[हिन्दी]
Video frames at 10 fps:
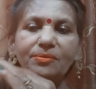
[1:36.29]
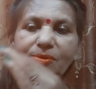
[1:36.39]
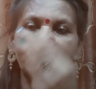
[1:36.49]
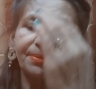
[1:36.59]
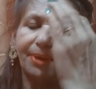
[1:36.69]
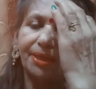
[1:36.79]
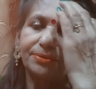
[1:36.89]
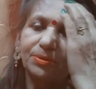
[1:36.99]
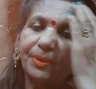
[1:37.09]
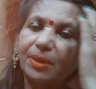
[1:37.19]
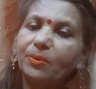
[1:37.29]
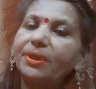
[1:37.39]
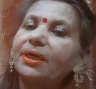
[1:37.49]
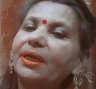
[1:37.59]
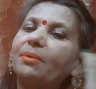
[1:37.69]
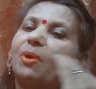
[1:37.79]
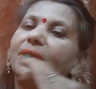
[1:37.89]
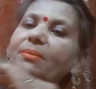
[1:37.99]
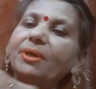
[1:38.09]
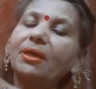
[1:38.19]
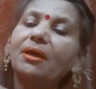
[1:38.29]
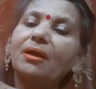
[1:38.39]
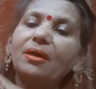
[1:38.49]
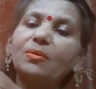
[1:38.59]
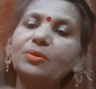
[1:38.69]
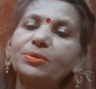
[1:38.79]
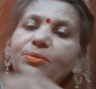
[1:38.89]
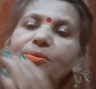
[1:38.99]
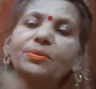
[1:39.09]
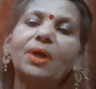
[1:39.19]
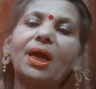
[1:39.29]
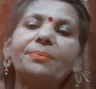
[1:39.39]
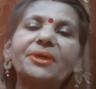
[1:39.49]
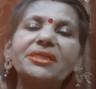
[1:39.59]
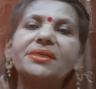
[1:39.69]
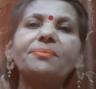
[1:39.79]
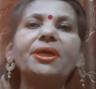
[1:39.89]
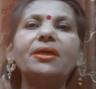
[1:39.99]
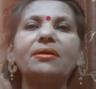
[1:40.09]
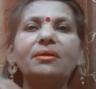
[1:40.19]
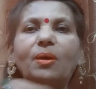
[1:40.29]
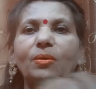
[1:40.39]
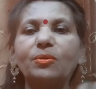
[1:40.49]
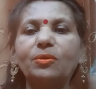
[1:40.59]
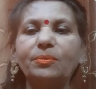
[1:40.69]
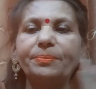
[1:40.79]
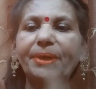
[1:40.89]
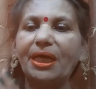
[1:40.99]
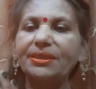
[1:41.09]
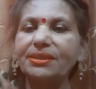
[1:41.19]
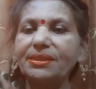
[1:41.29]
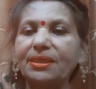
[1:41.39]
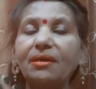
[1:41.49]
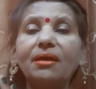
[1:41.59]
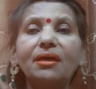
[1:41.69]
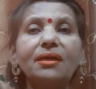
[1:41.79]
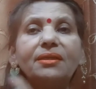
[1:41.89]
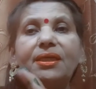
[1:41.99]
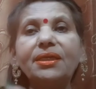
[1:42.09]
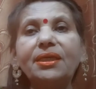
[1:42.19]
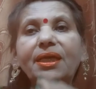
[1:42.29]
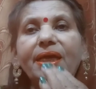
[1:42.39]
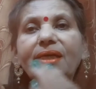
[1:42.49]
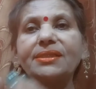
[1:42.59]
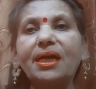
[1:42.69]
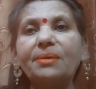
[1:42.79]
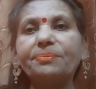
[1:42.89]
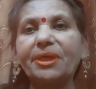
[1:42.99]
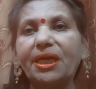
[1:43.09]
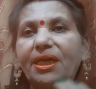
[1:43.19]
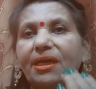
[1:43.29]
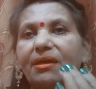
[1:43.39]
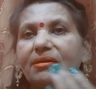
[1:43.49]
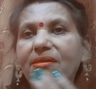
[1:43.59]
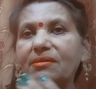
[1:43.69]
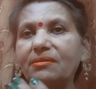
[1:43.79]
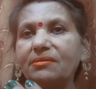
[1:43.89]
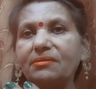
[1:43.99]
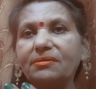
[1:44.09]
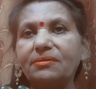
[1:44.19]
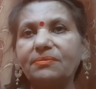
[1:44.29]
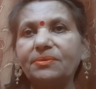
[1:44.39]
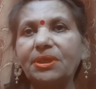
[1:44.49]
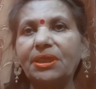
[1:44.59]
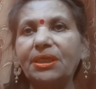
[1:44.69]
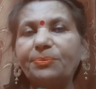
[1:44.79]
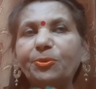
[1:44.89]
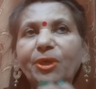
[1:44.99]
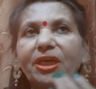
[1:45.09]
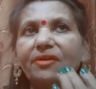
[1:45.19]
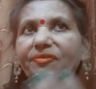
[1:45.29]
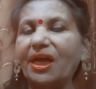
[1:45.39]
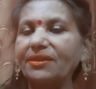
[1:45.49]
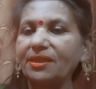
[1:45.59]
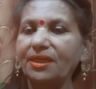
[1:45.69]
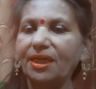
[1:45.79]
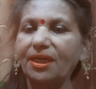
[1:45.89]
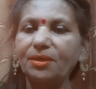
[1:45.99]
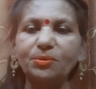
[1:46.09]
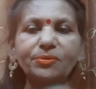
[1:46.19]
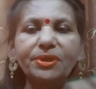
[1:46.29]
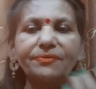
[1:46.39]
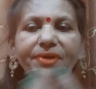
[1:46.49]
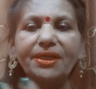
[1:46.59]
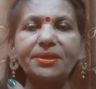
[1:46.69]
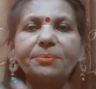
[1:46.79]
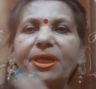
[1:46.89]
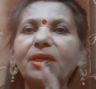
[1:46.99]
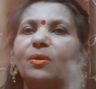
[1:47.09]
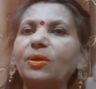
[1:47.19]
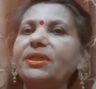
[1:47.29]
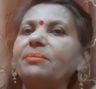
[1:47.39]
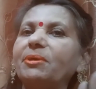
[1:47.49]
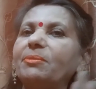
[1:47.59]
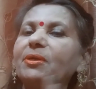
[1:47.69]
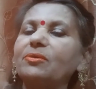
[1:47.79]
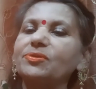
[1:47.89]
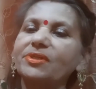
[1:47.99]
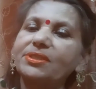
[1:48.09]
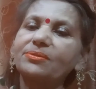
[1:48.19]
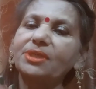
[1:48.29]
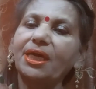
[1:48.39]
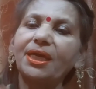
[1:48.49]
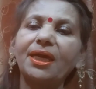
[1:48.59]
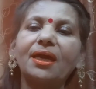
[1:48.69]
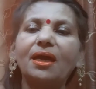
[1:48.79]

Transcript: उसके बाद सुबह उठ करके मॉर्निंग में उस दूध को आप किसी भी डॉग को पिला दीजिए धीरे धीरे ऐसा आप करेंगे पूरे नवरात्र करेंगे तो वो नवरात्र में ही नौ दिन में बिल्कुल स्वस्थ हो जाएंगे